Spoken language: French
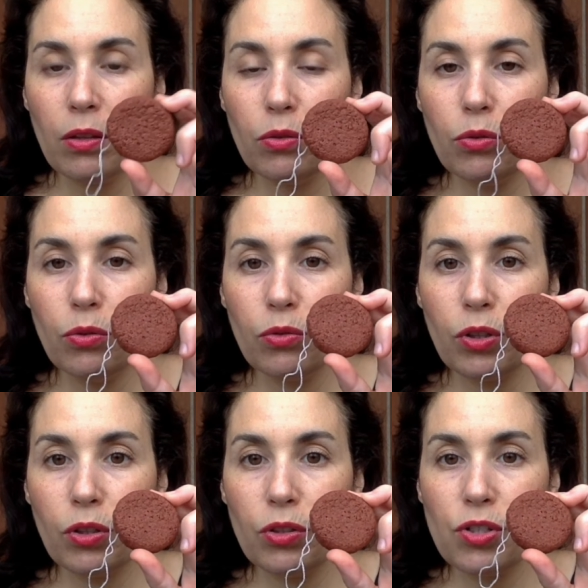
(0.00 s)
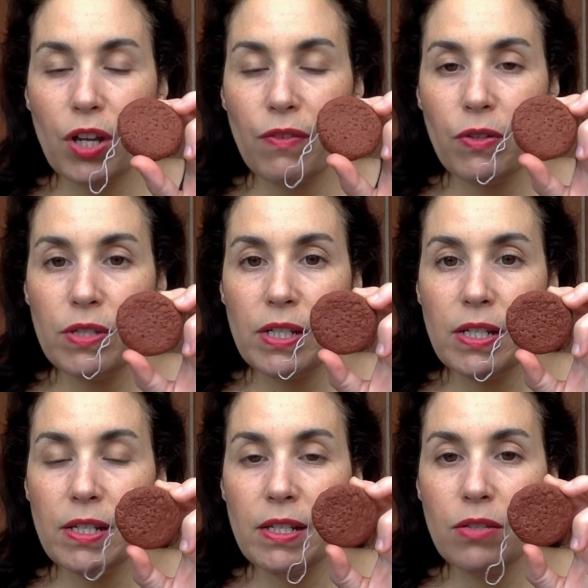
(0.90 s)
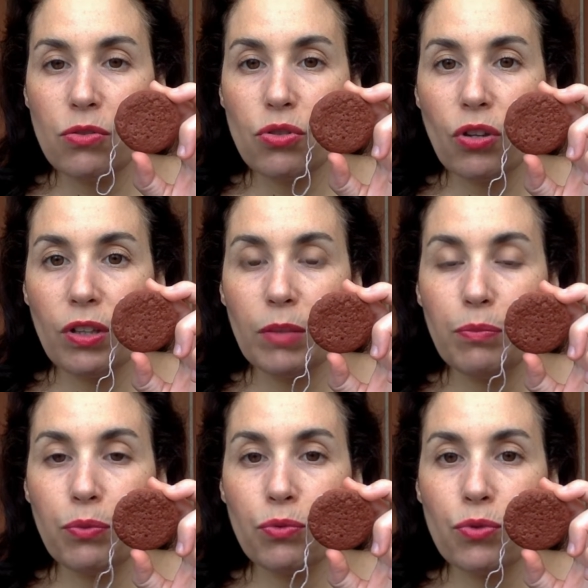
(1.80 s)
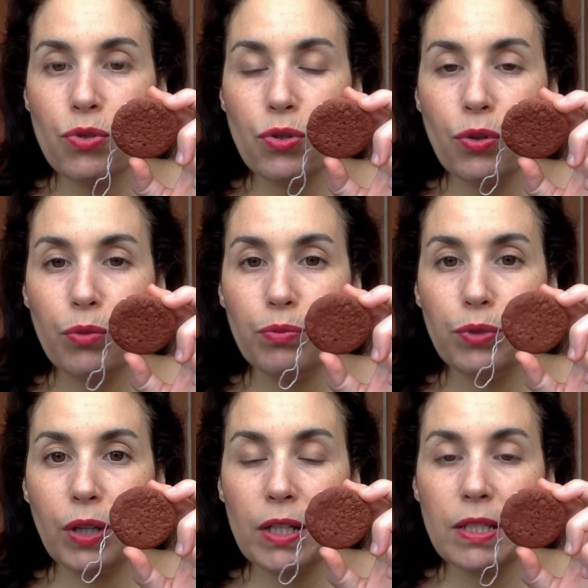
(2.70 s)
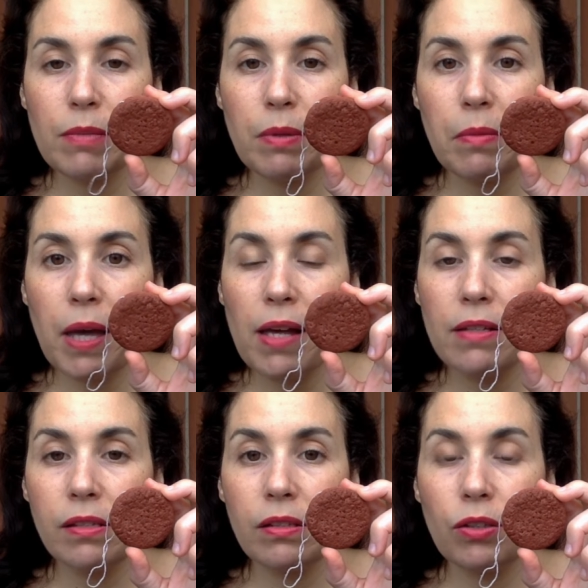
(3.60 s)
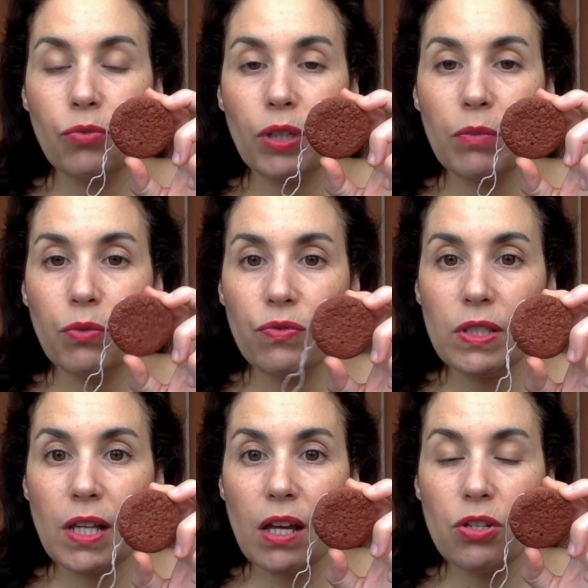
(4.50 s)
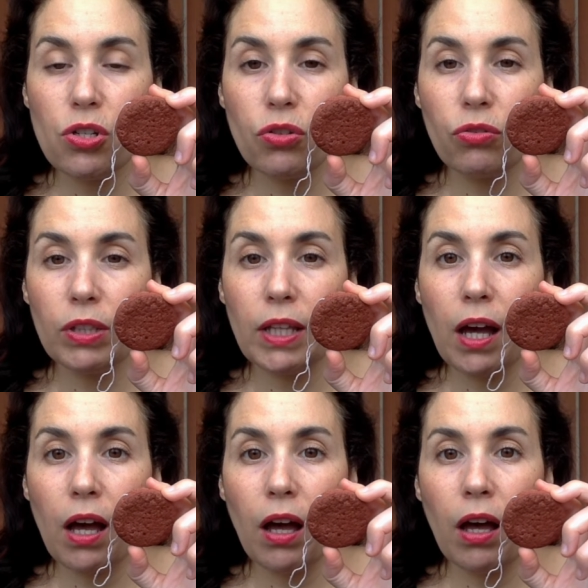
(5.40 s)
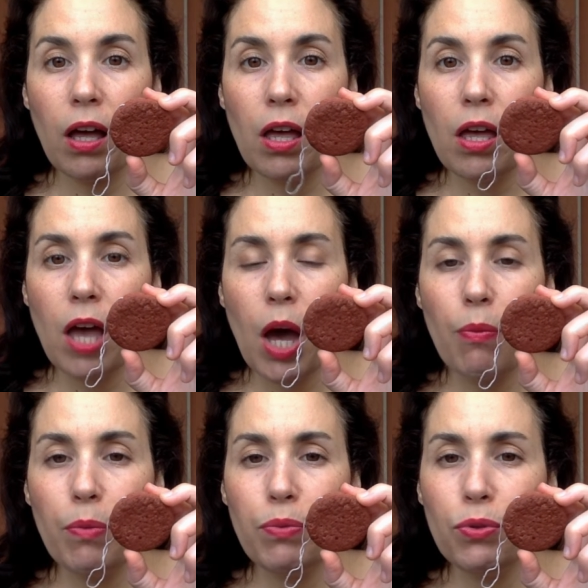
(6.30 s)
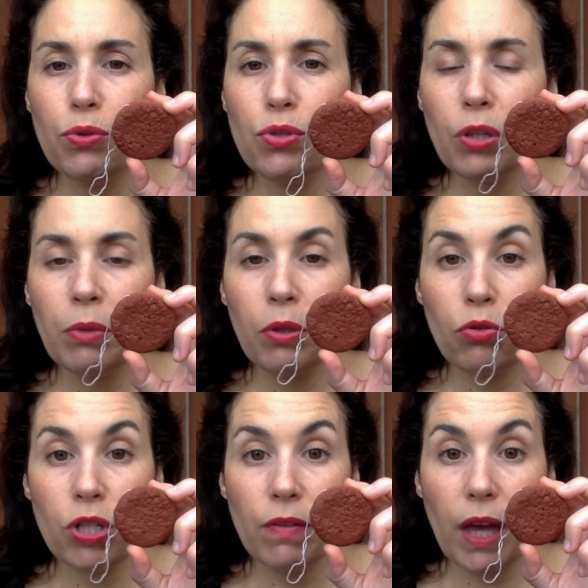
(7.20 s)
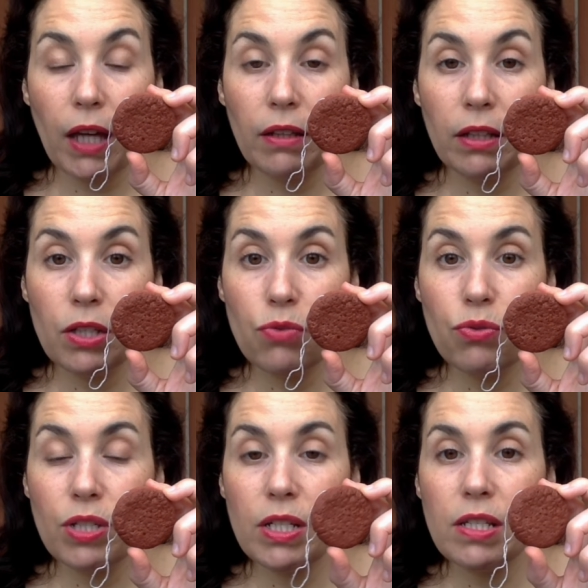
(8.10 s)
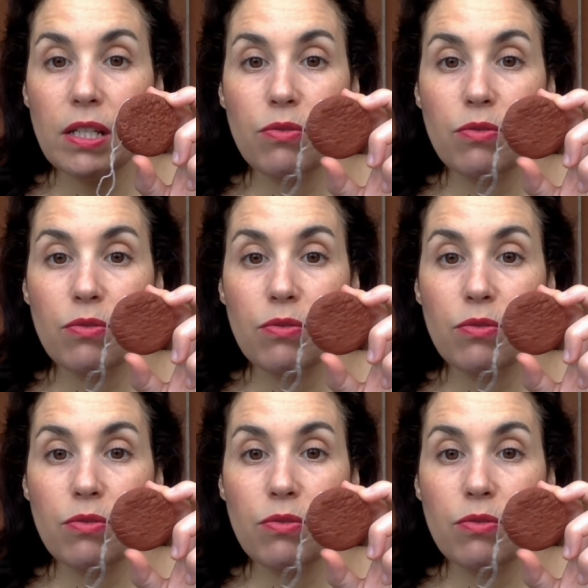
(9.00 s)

Donc j'avais utilisé ce genre d'éponge pour rincer mes masques, nettoyer mon visage il y a un peu plus de deux ans maintenant, j'avais arrêté de les utiliser.